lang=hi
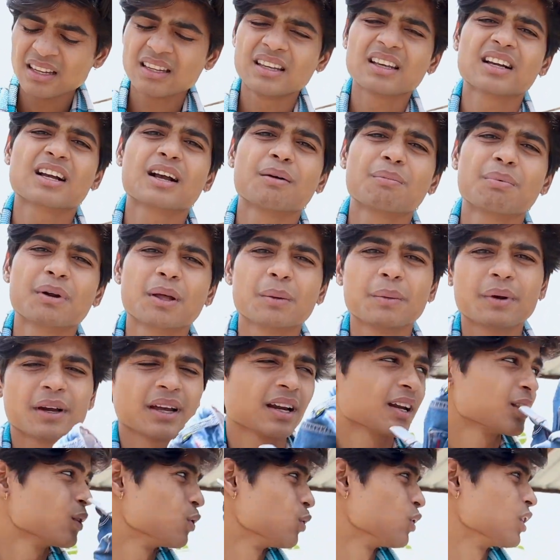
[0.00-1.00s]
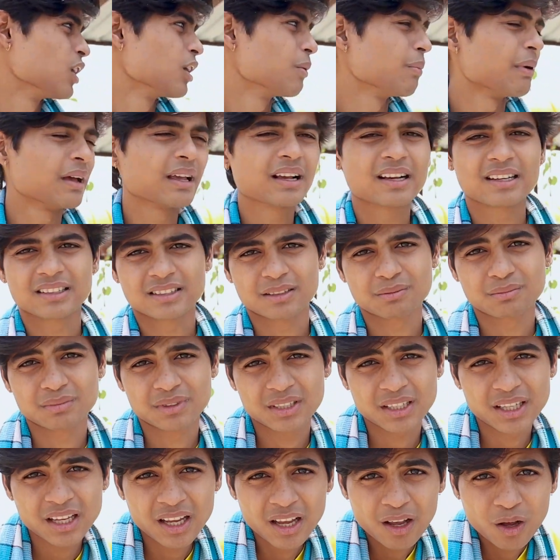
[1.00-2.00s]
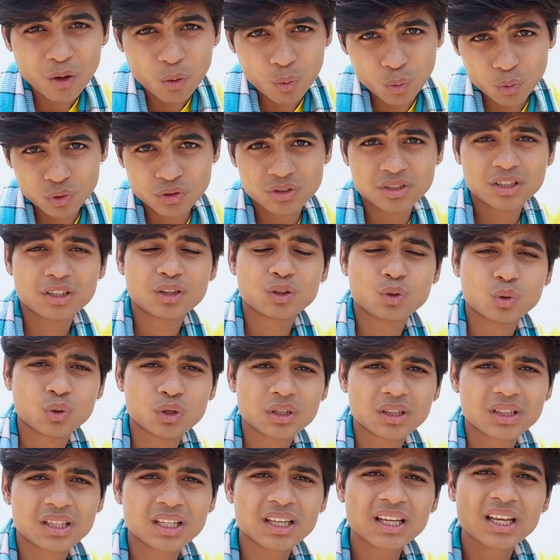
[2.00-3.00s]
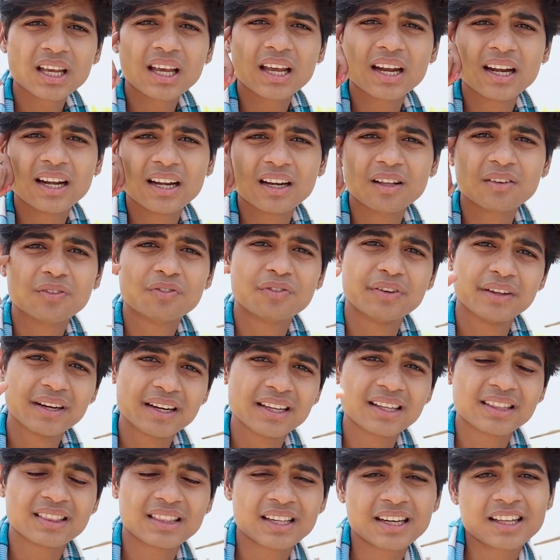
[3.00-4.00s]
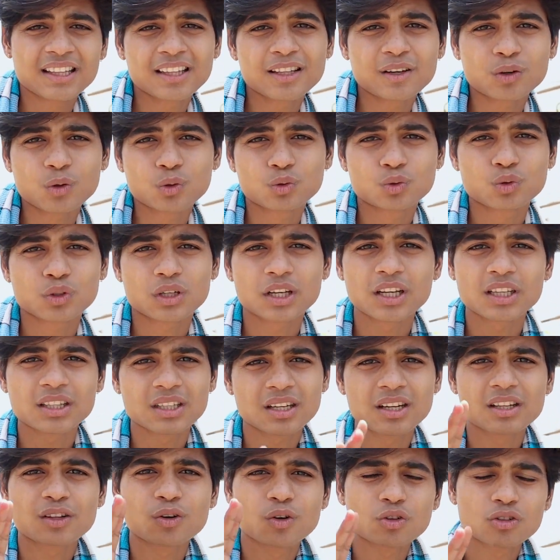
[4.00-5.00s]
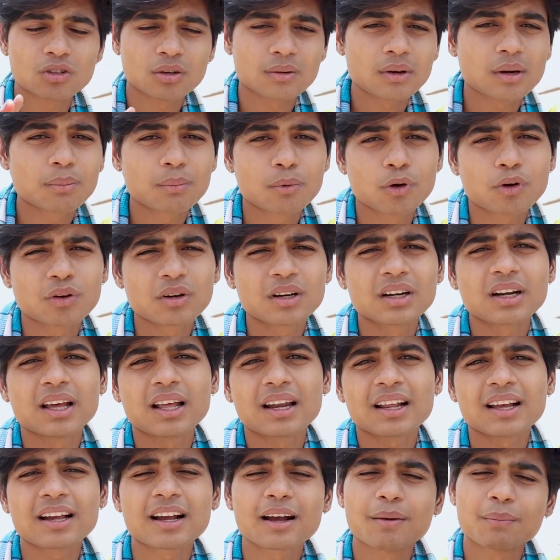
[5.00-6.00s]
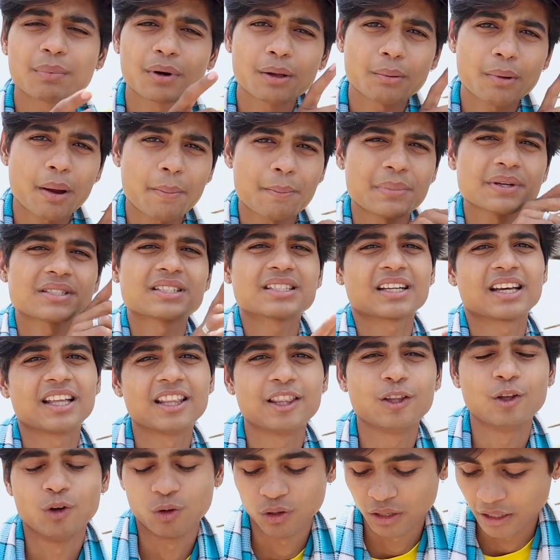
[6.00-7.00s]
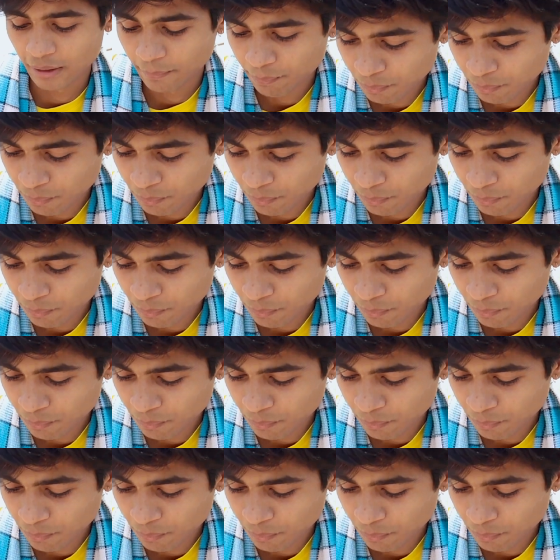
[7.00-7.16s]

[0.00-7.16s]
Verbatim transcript: ये कपड़े वगैरह धोने हैं भाई कसम से उस दिन धोए थे एंड फिर इतने दिन हो चुके हैं इतने दिनों से मैंने ब्लॉग नहीं डाला कि कपड़े वापस से गंदे हो गए